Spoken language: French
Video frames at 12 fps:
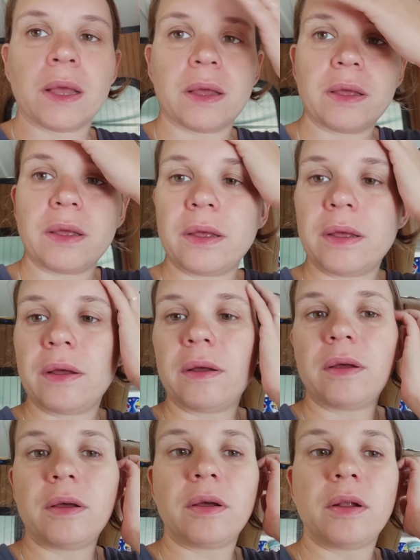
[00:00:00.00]

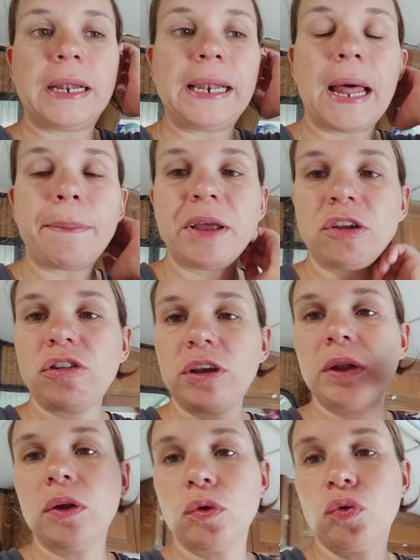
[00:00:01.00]
la
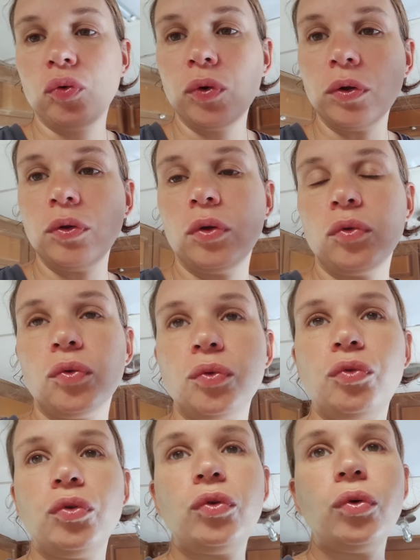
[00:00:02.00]
machine tourne.
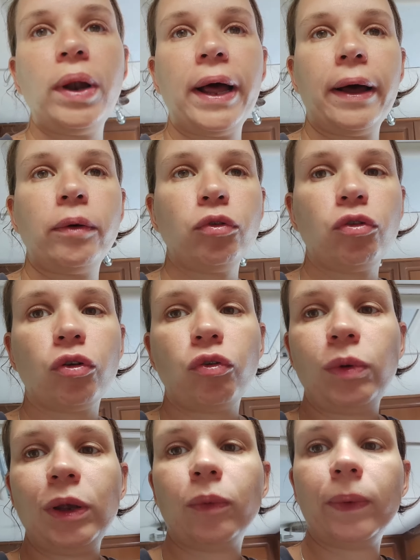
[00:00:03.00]
Donc du coup, là,
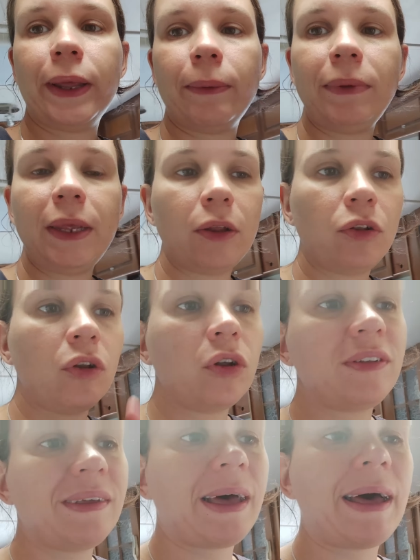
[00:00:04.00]
aujourd'hui, on a mis
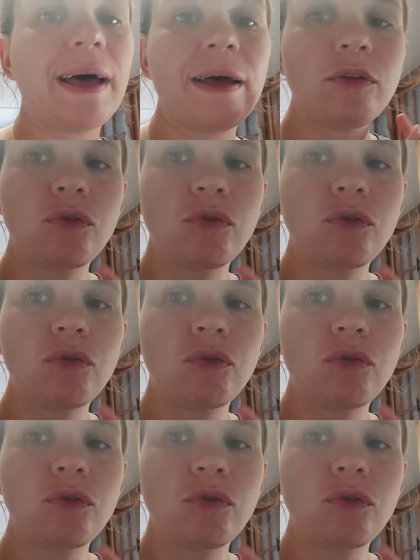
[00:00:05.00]
notre drap